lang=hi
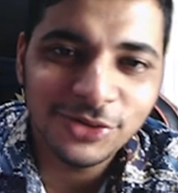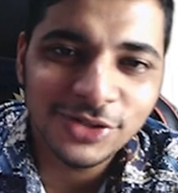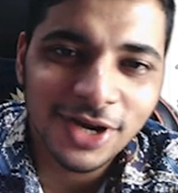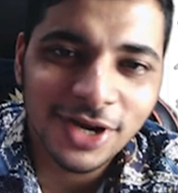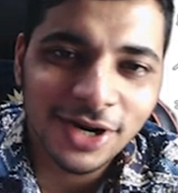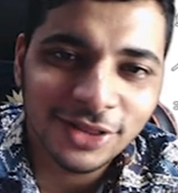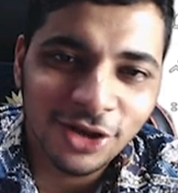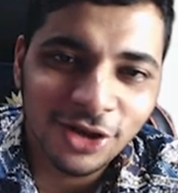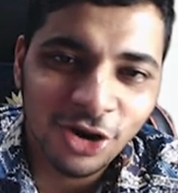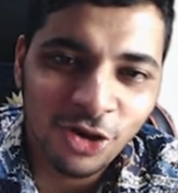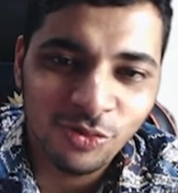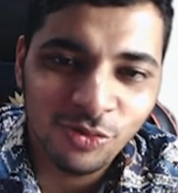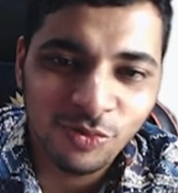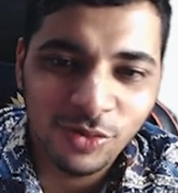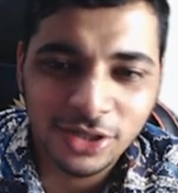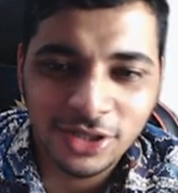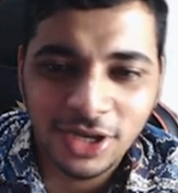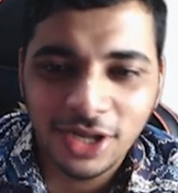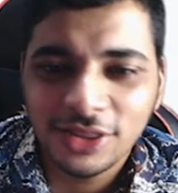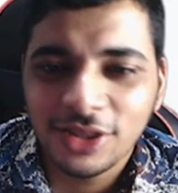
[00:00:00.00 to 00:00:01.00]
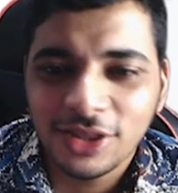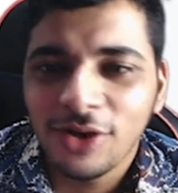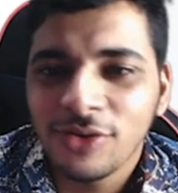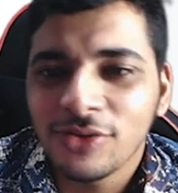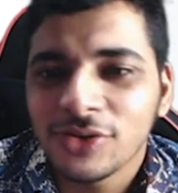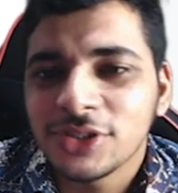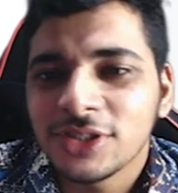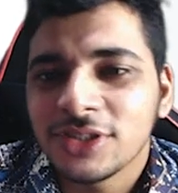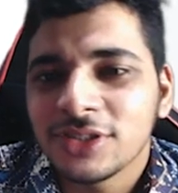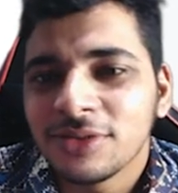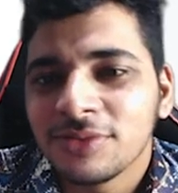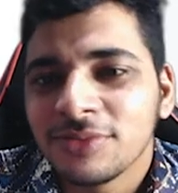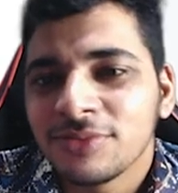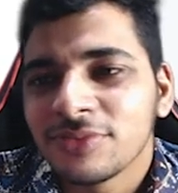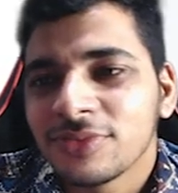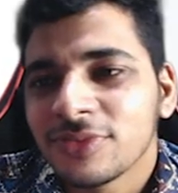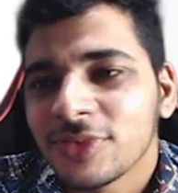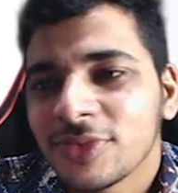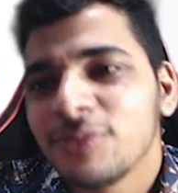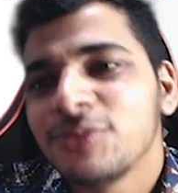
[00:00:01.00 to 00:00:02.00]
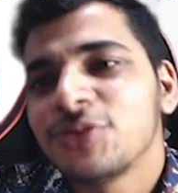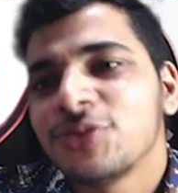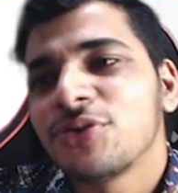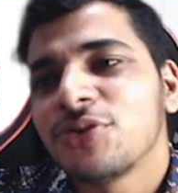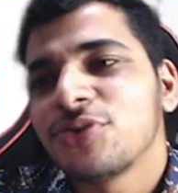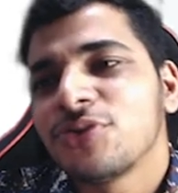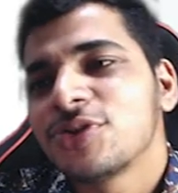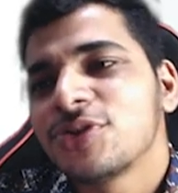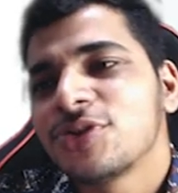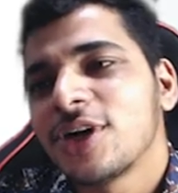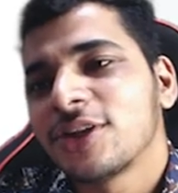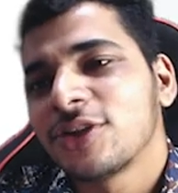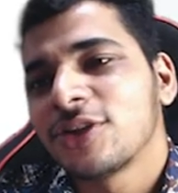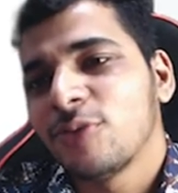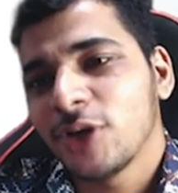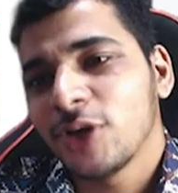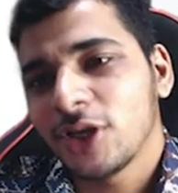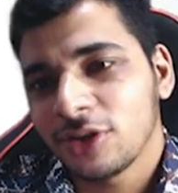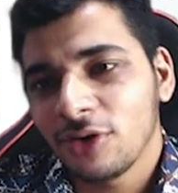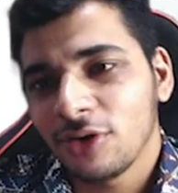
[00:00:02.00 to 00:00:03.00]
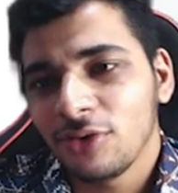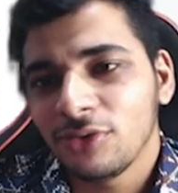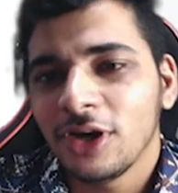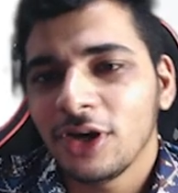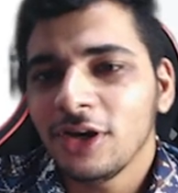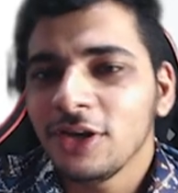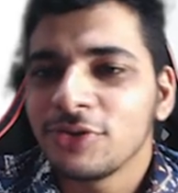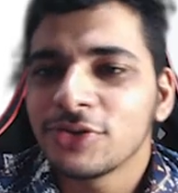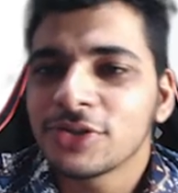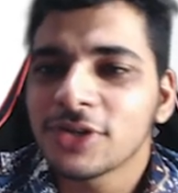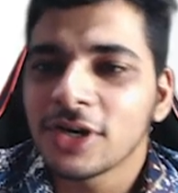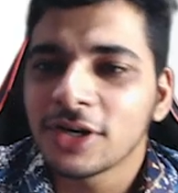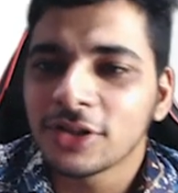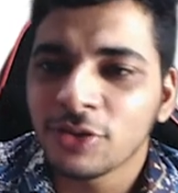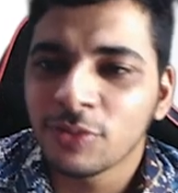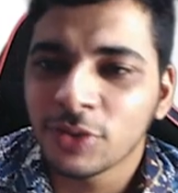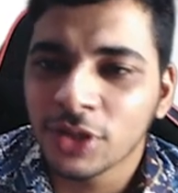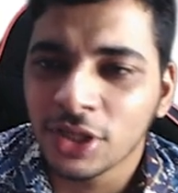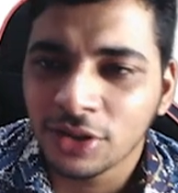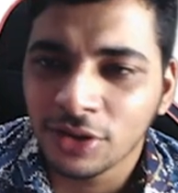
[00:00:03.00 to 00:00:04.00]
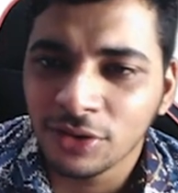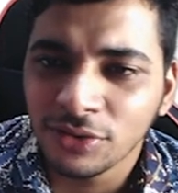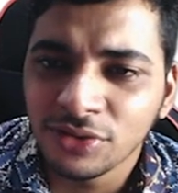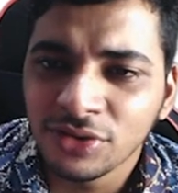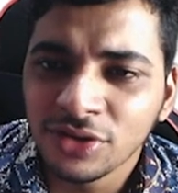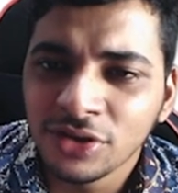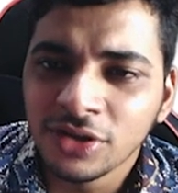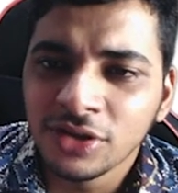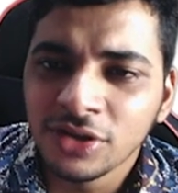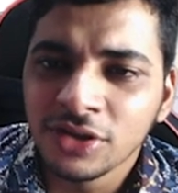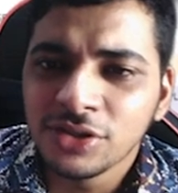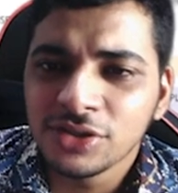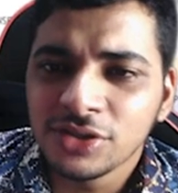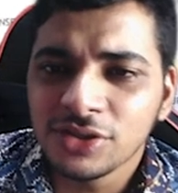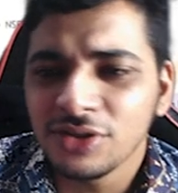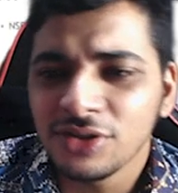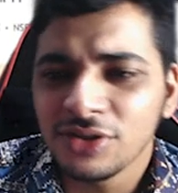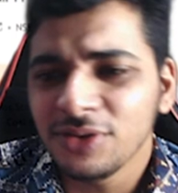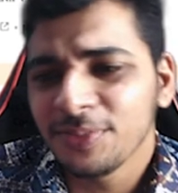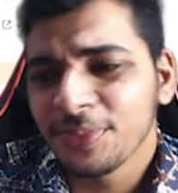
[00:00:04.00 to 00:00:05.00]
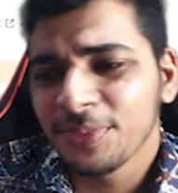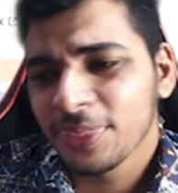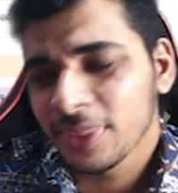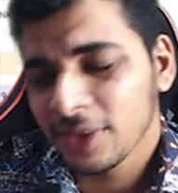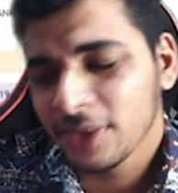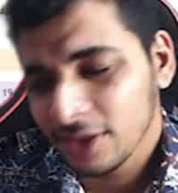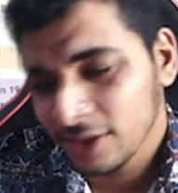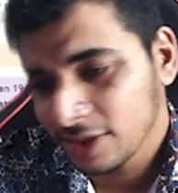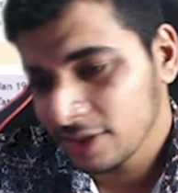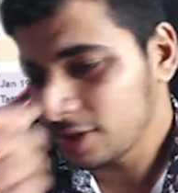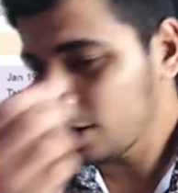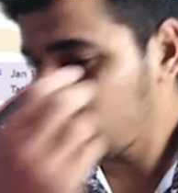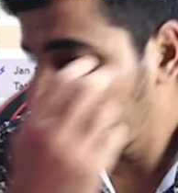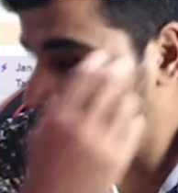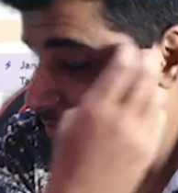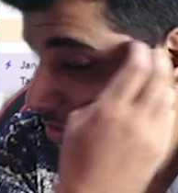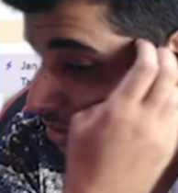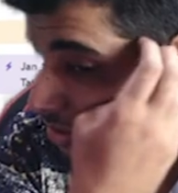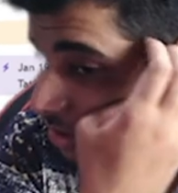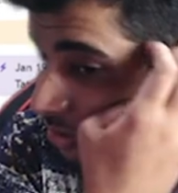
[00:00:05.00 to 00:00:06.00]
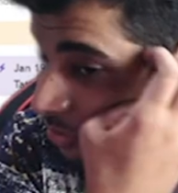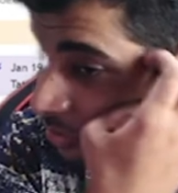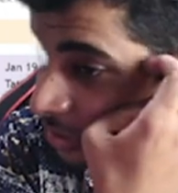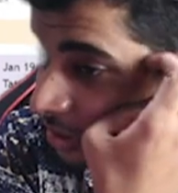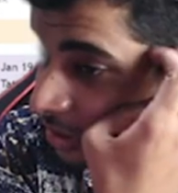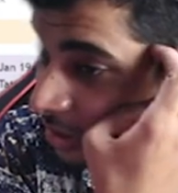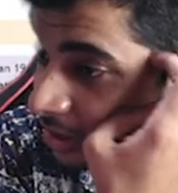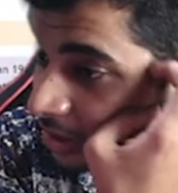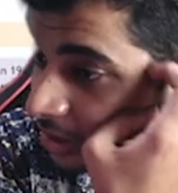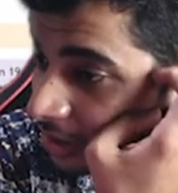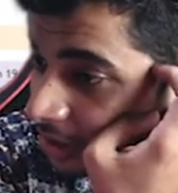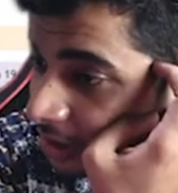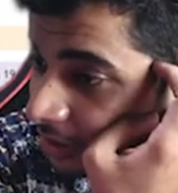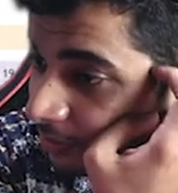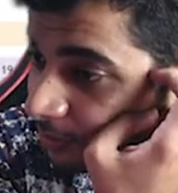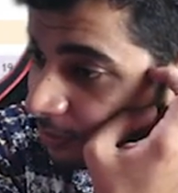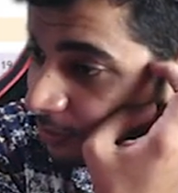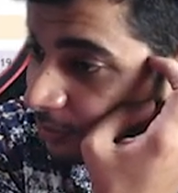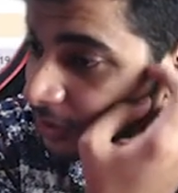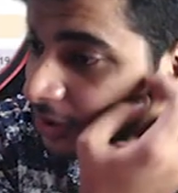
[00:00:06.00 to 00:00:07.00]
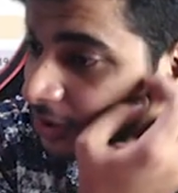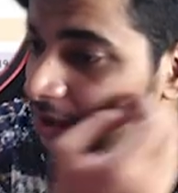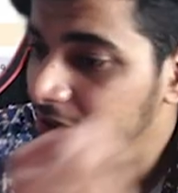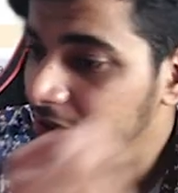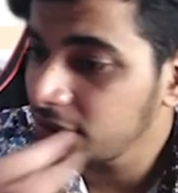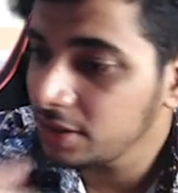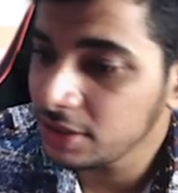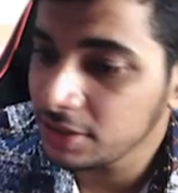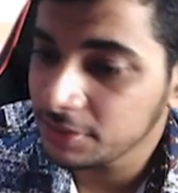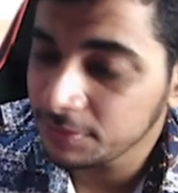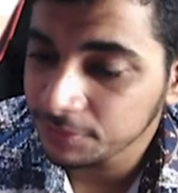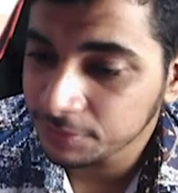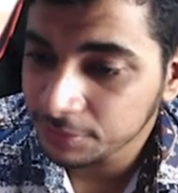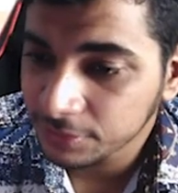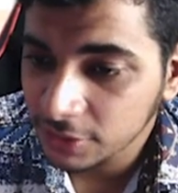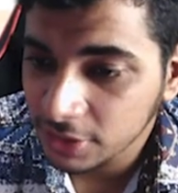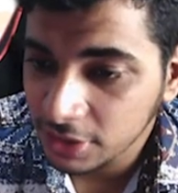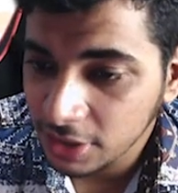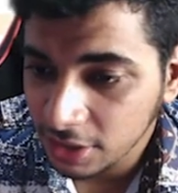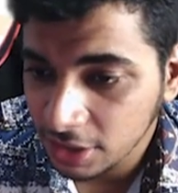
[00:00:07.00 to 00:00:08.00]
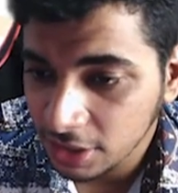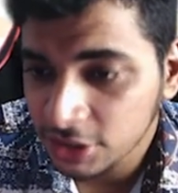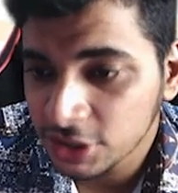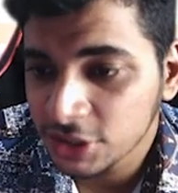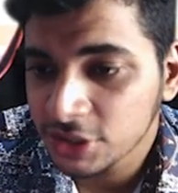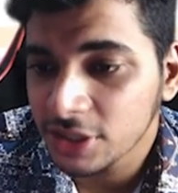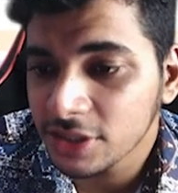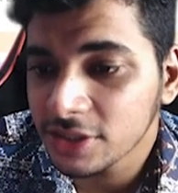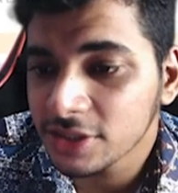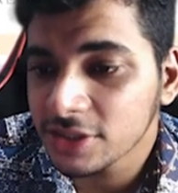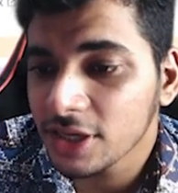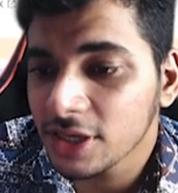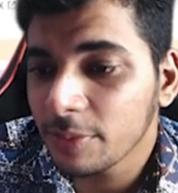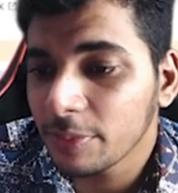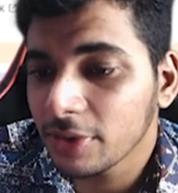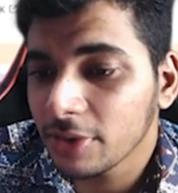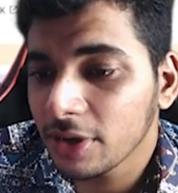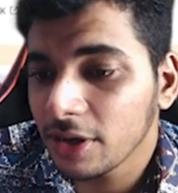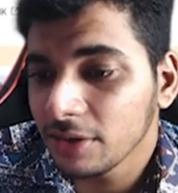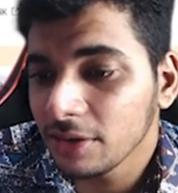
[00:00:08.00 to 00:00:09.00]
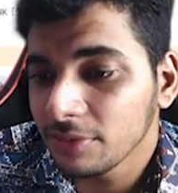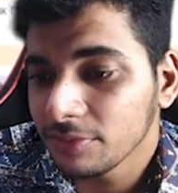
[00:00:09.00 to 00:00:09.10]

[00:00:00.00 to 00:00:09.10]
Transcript: करता हूँ बताता हूँ जी एम स्टॉक यूज़ करता हूँ बताता हूँ धन यूज़ करता हूँ बताता हूँ सो so, यहाँ पे क्या हो रहा है यहाँ पे ये रजिस्टेंस है आपका